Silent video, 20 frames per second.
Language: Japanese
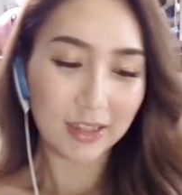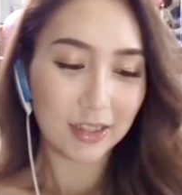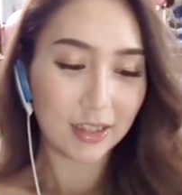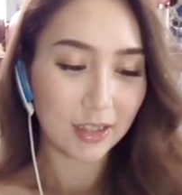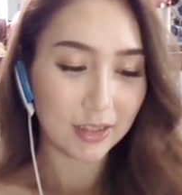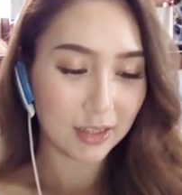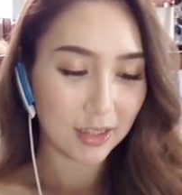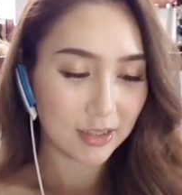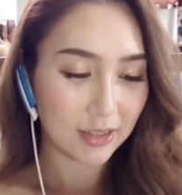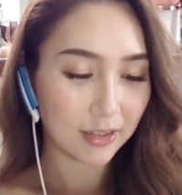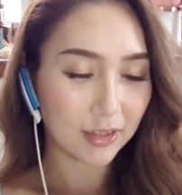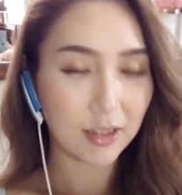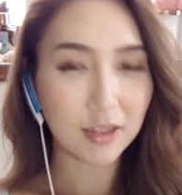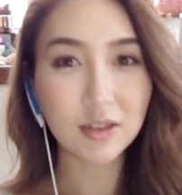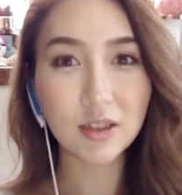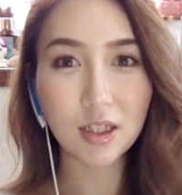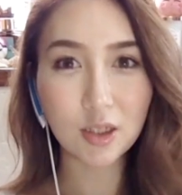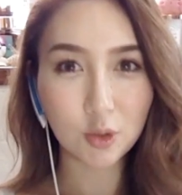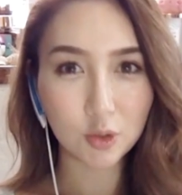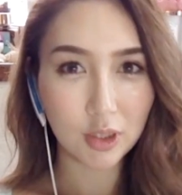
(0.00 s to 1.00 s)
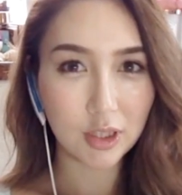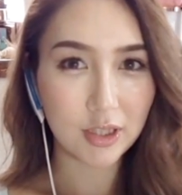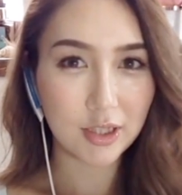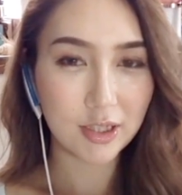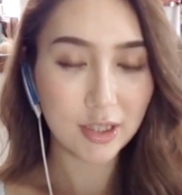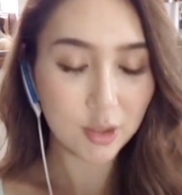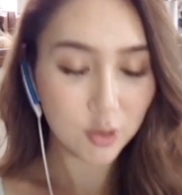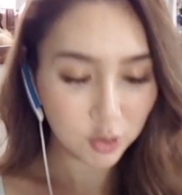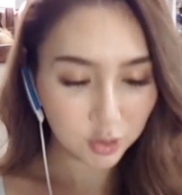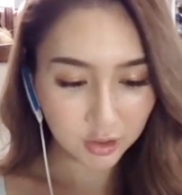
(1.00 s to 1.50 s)
ではね、せっかくなので
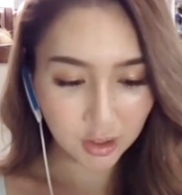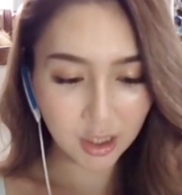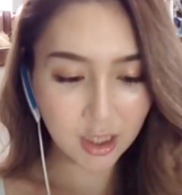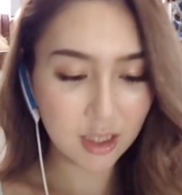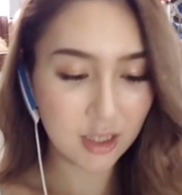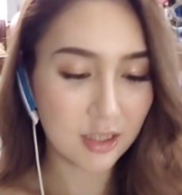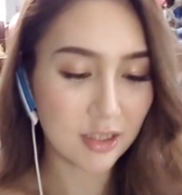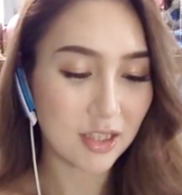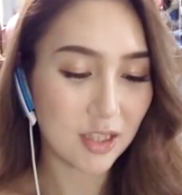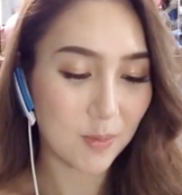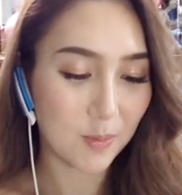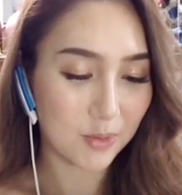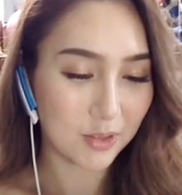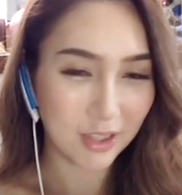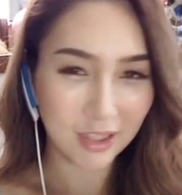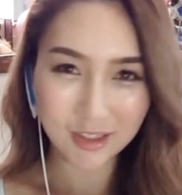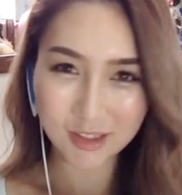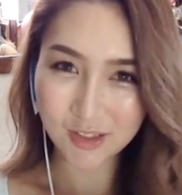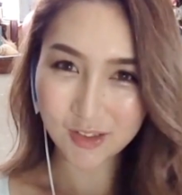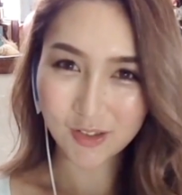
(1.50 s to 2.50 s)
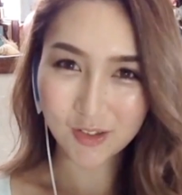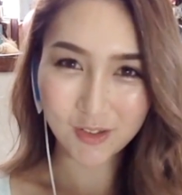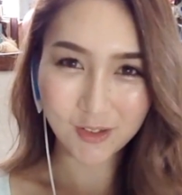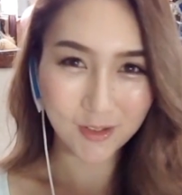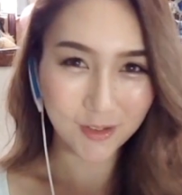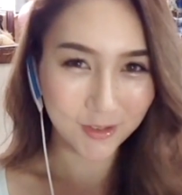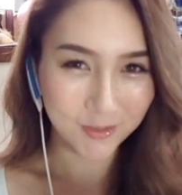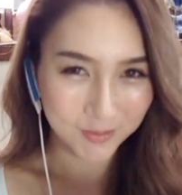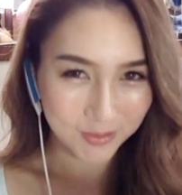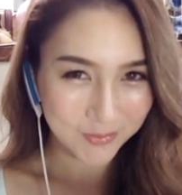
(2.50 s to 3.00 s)
試運転してみたいと
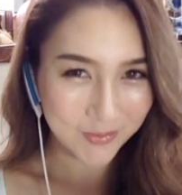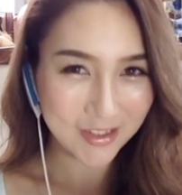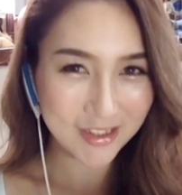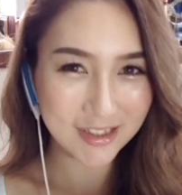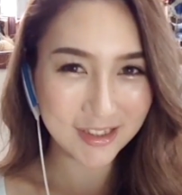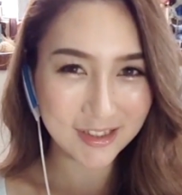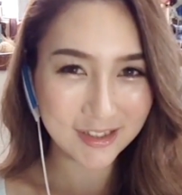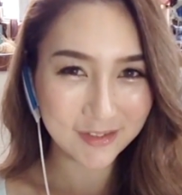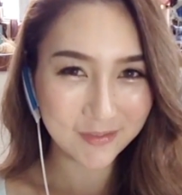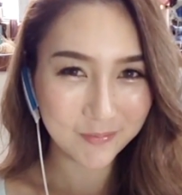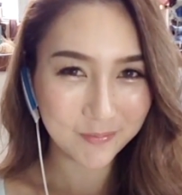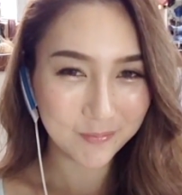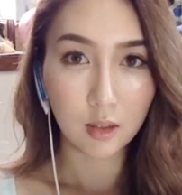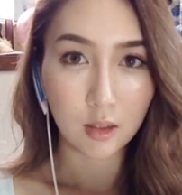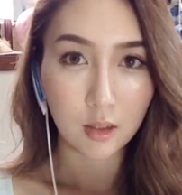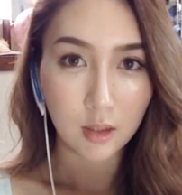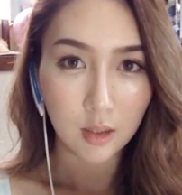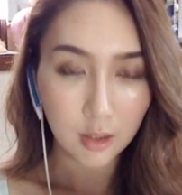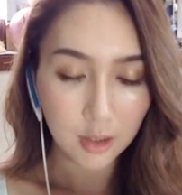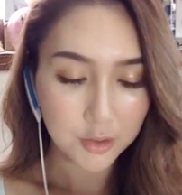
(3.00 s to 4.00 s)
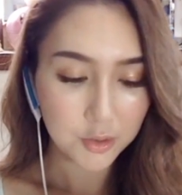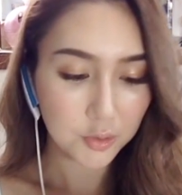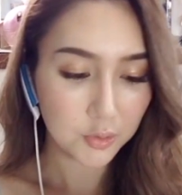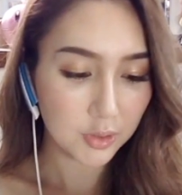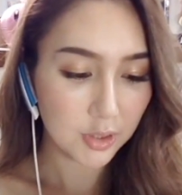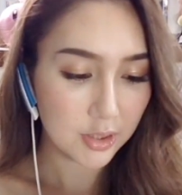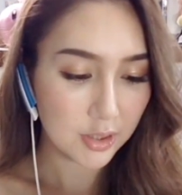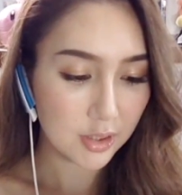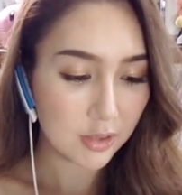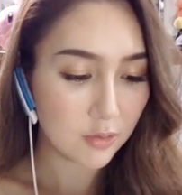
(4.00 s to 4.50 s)
思います。はい、ちょっと
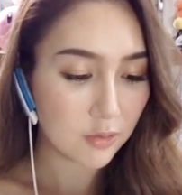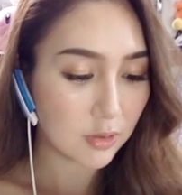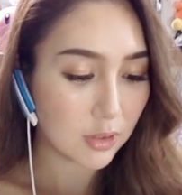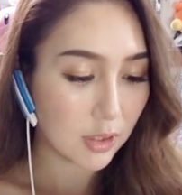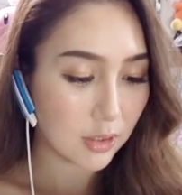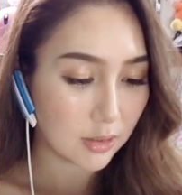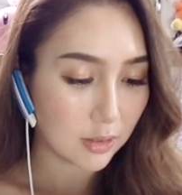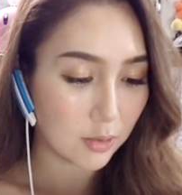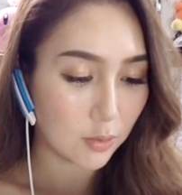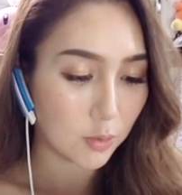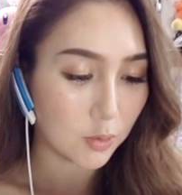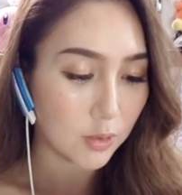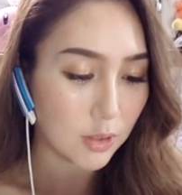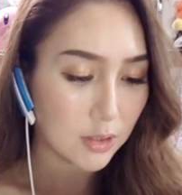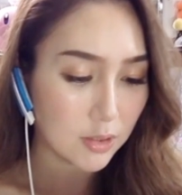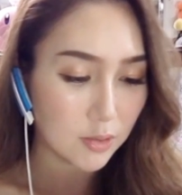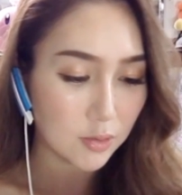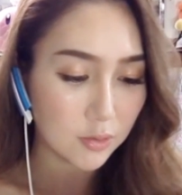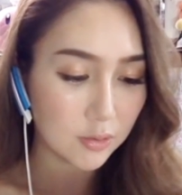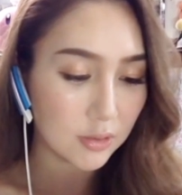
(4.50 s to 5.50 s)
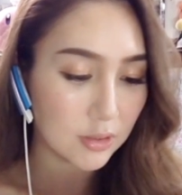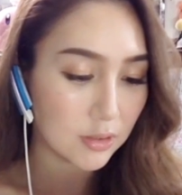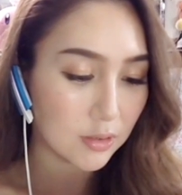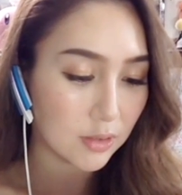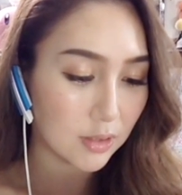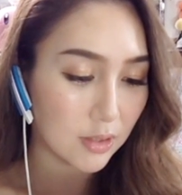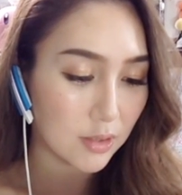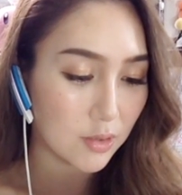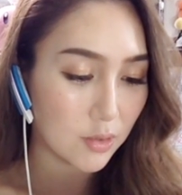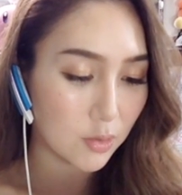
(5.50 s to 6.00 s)
ね試運転で6月の
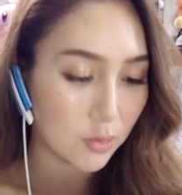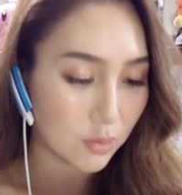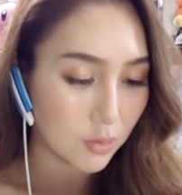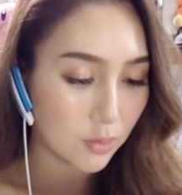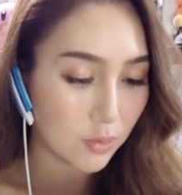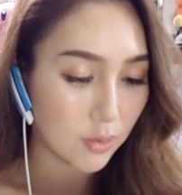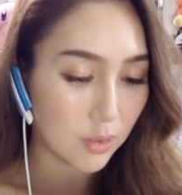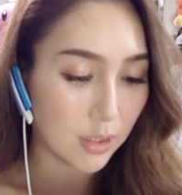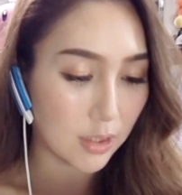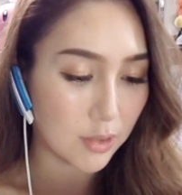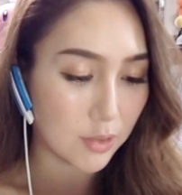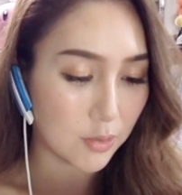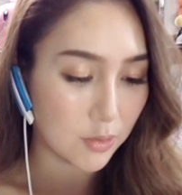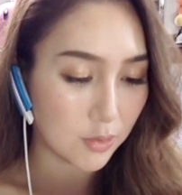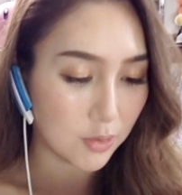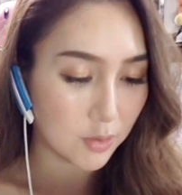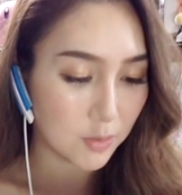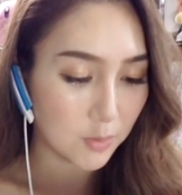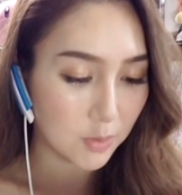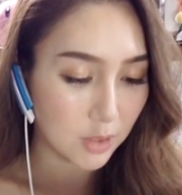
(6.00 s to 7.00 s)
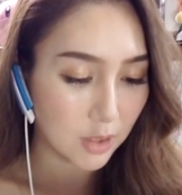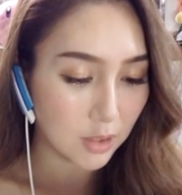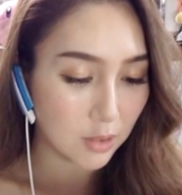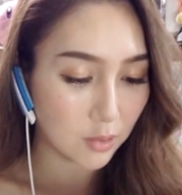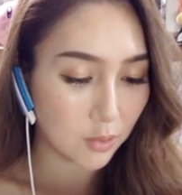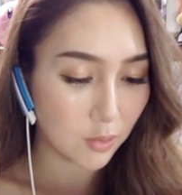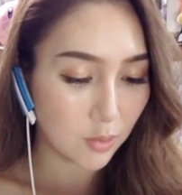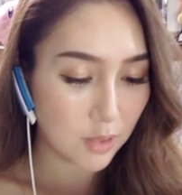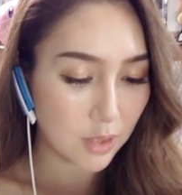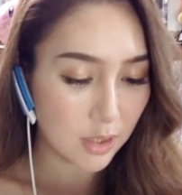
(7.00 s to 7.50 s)
クエストダンジョンの、上級向け
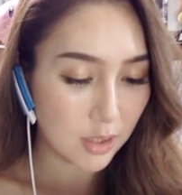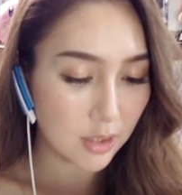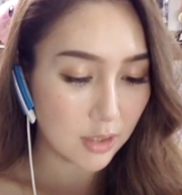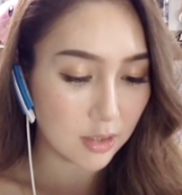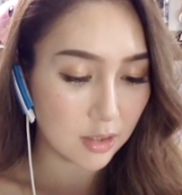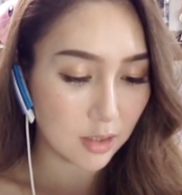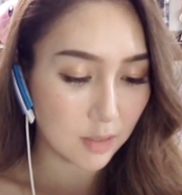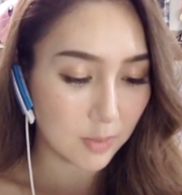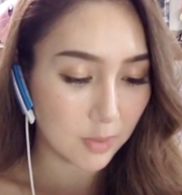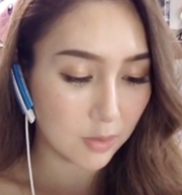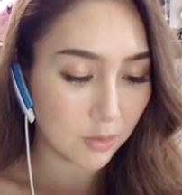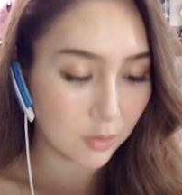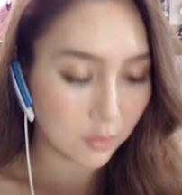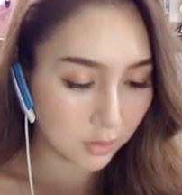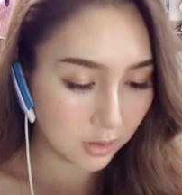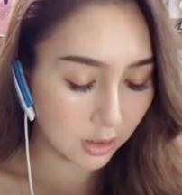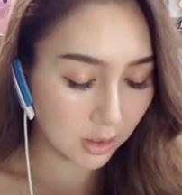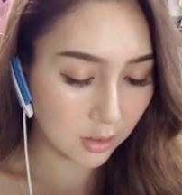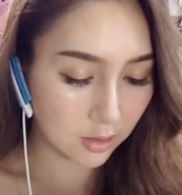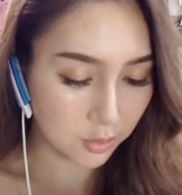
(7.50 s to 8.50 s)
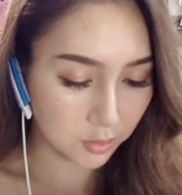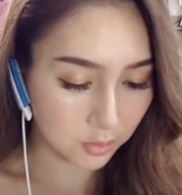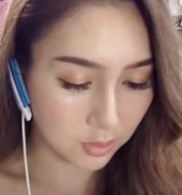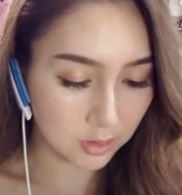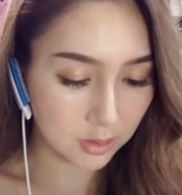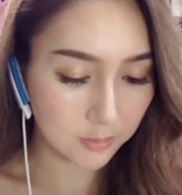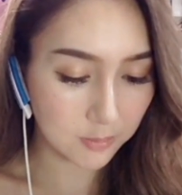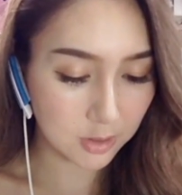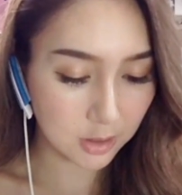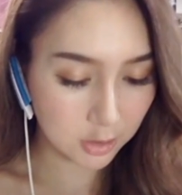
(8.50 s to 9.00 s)
のチャレンジレベル6にちょっと
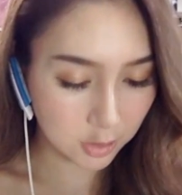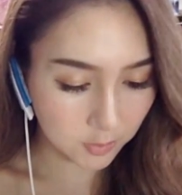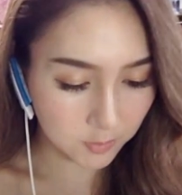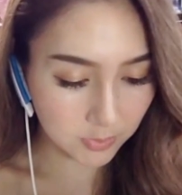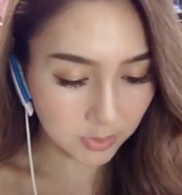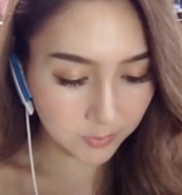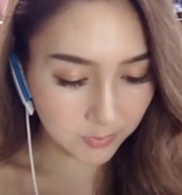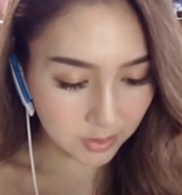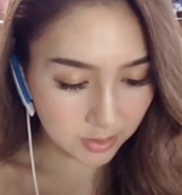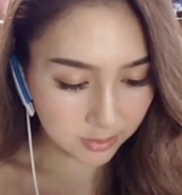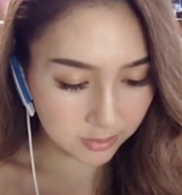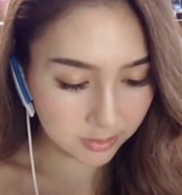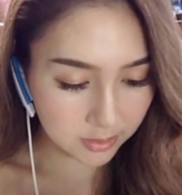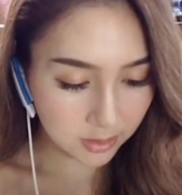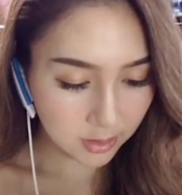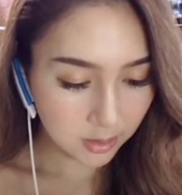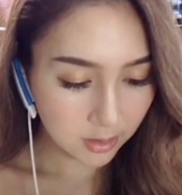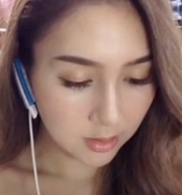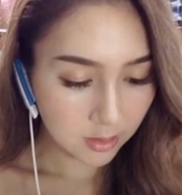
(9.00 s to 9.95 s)
行ってみたいと思います。